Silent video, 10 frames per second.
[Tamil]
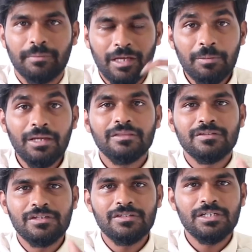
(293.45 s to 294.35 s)
மேபி இந்த
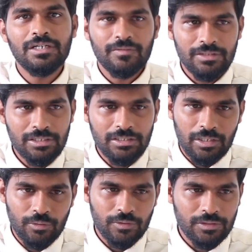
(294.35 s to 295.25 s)
சீசனில் வந்து
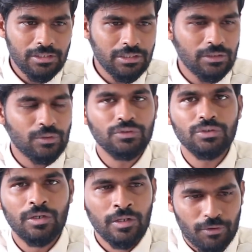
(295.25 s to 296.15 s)
அவர் வந்து
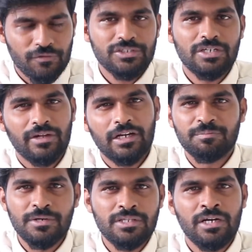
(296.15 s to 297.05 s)
கொஞ்சம் ப்ரொஃபஷனல் வேறு
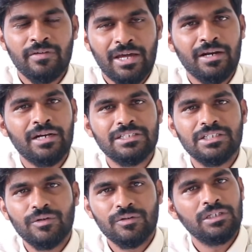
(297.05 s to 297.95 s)
பர்சனல் வேறு
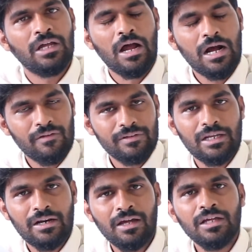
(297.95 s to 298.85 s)
நினச்சி அவர் வந்து ஆட
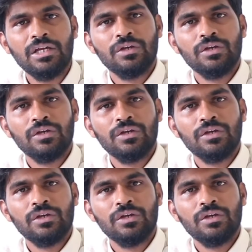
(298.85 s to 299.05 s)
வந்தார்னா